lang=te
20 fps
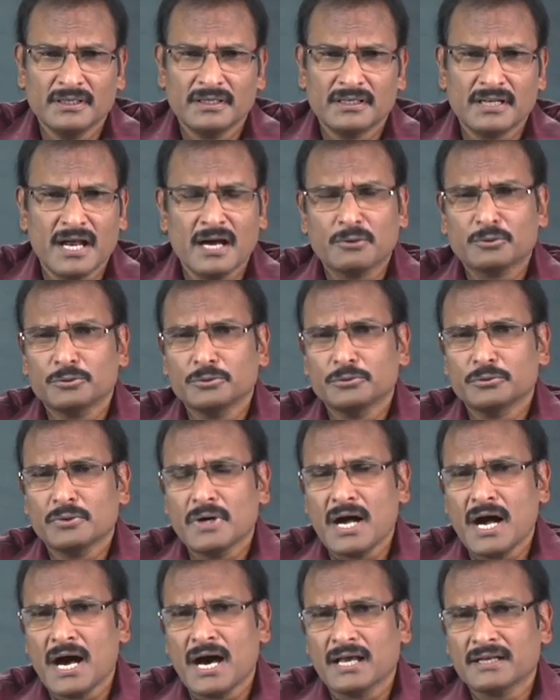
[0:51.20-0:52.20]
నాకు
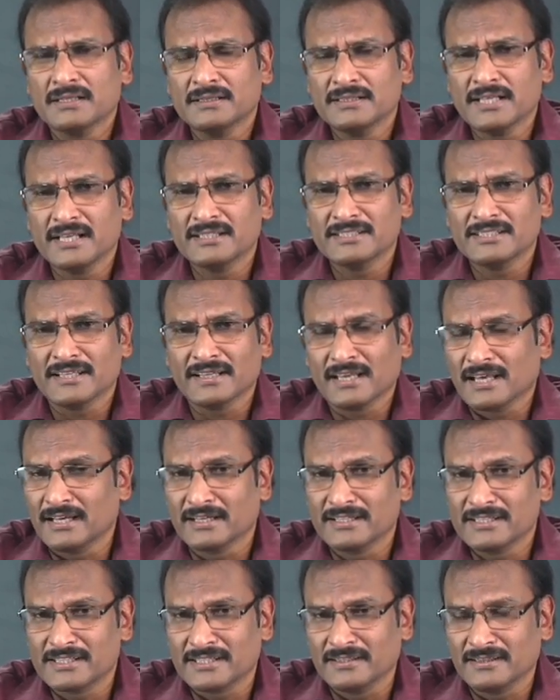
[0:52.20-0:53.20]
ఆనందాన్ని
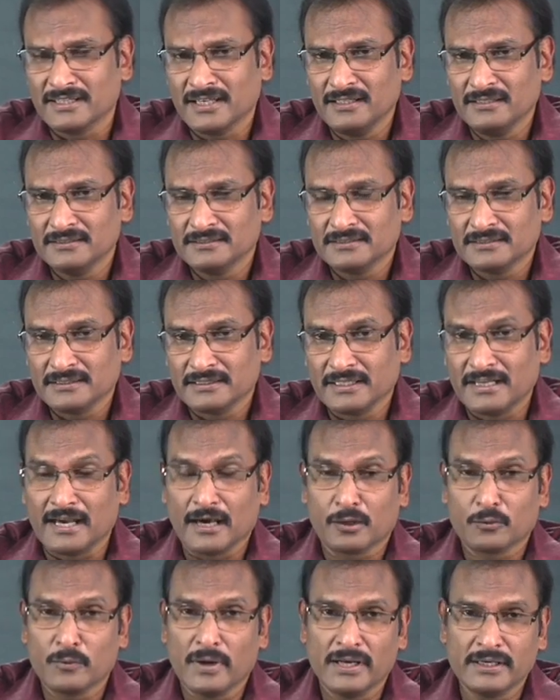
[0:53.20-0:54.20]
కలిగించిందా
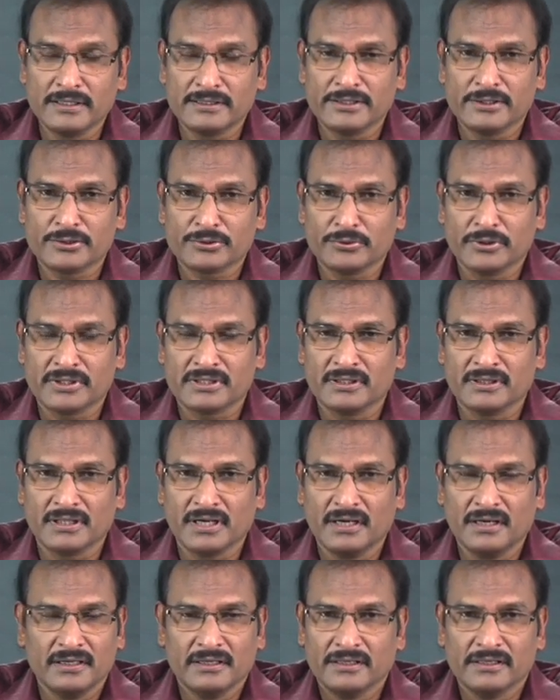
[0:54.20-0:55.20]
గర్వాన్ని తీసుకొచ్చిందా
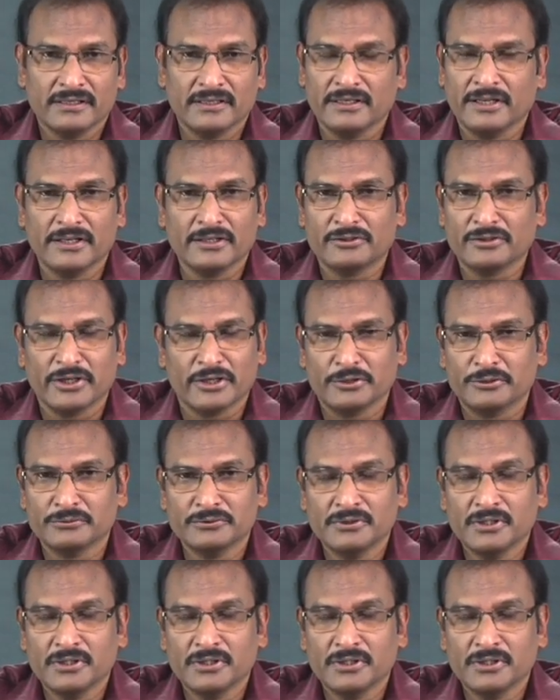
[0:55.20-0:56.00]
లేదు లేదు